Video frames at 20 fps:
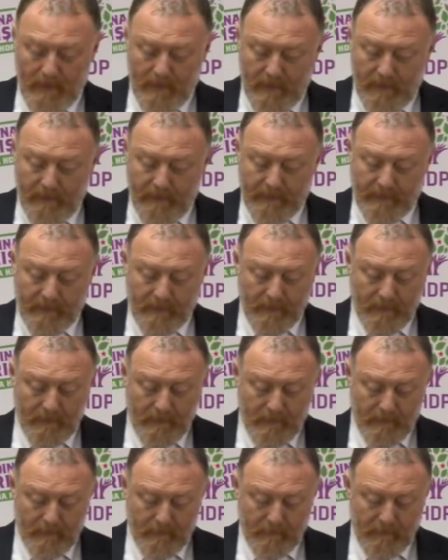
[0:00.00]
Evet,
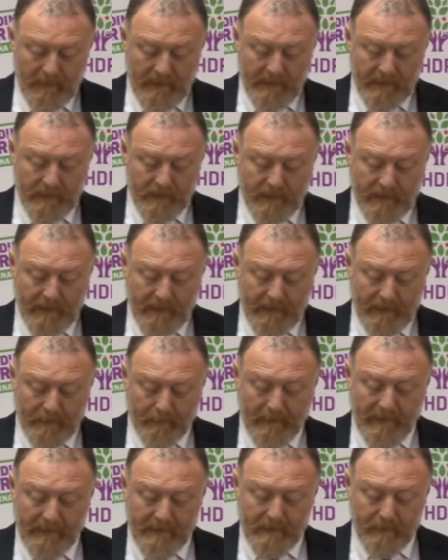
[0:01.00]
Milliyetçi
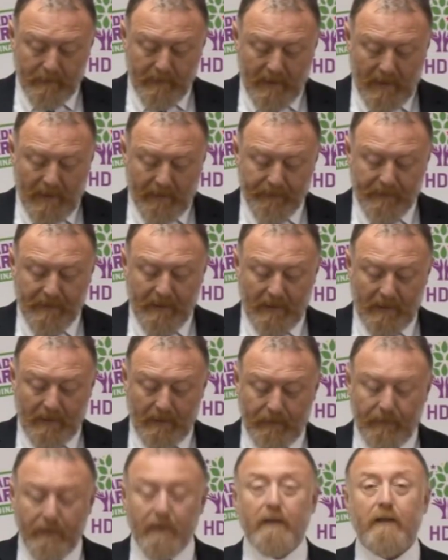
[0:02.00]
Hareket Partisi bir af
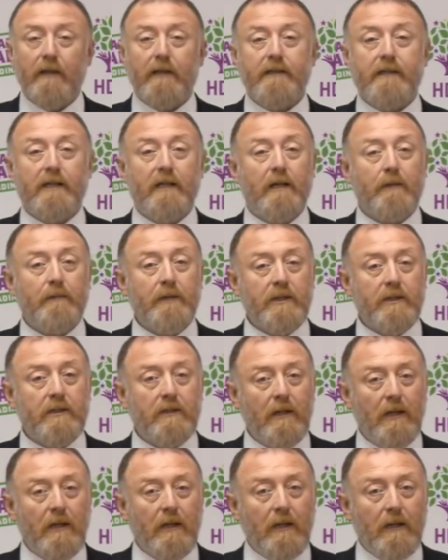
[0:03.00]
teklifi hazırlamış.
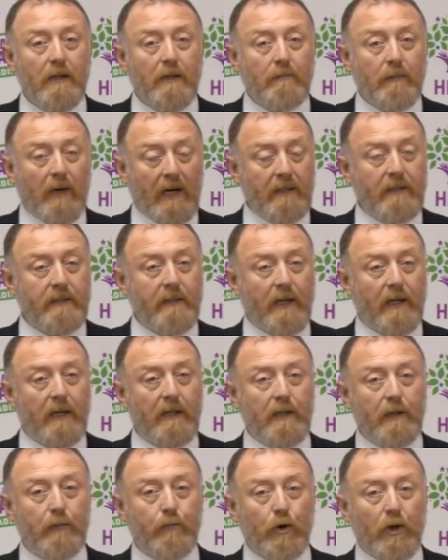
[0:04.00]

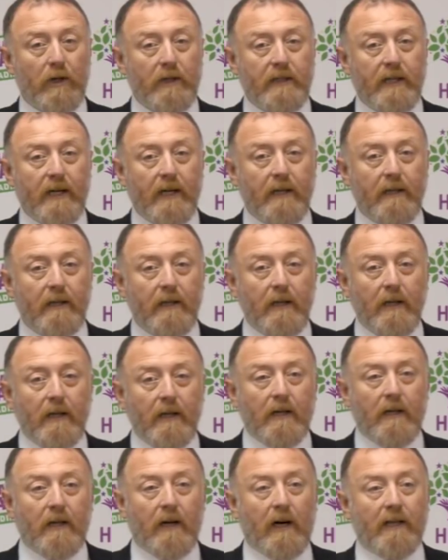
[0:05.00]
Manidarlığı burada
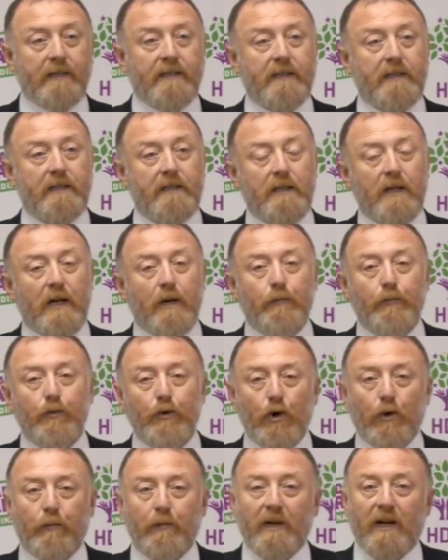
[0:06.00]
aslında
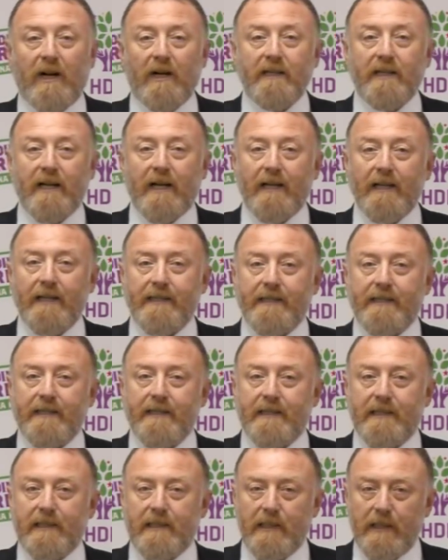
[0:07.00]
büyük bir
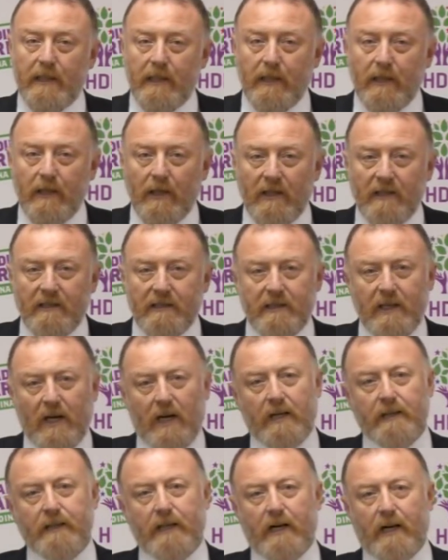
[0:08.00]
adaletsizliği
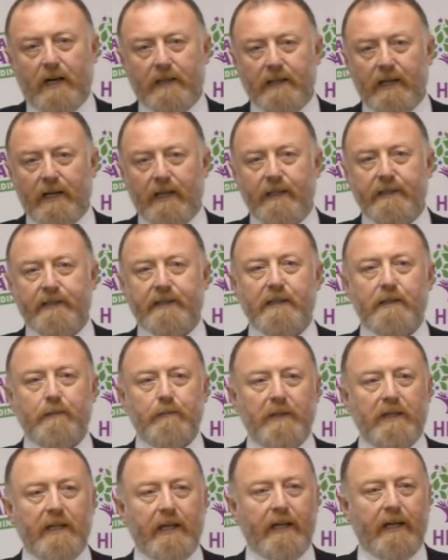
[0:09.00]
daha da adaletsiz
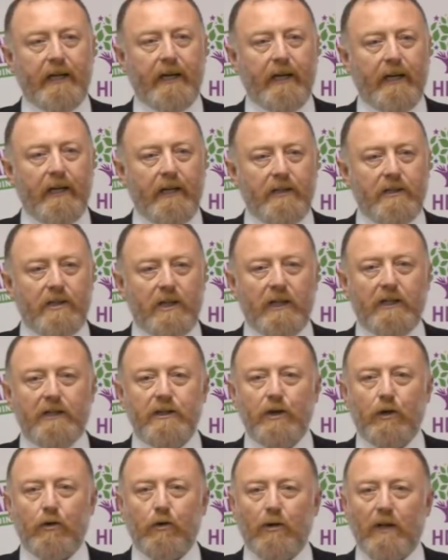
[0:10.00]
bir yere
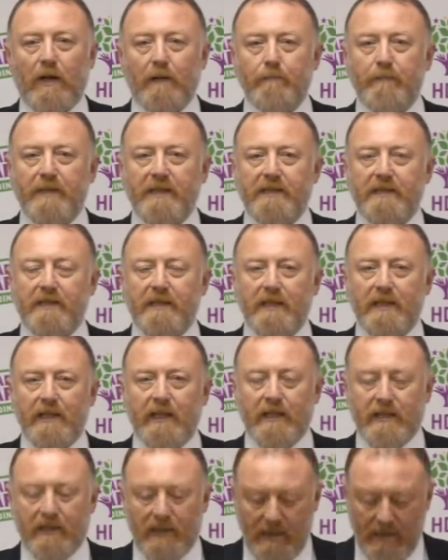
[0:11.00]
çekecek olan bir
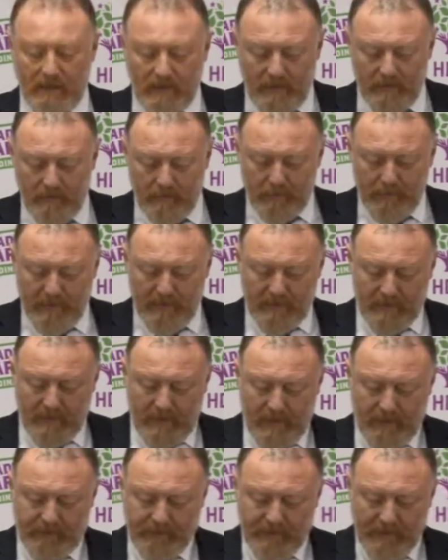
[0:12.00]
zihniyetin bir
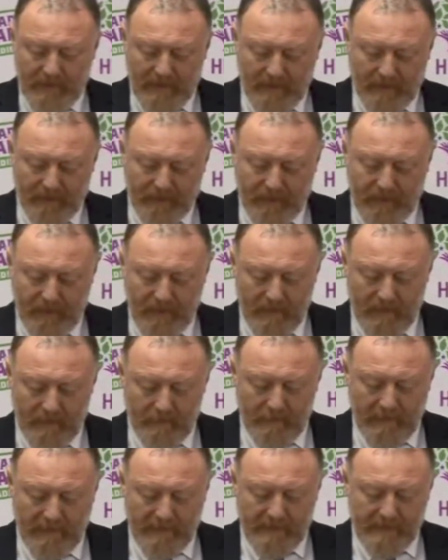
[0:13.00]
af teklifi
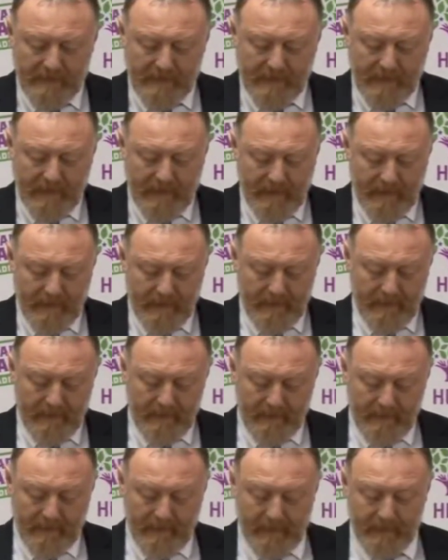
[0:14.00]
meclise
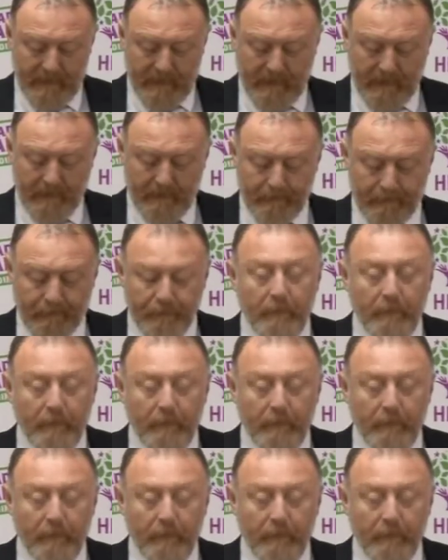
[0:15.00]
gelecek.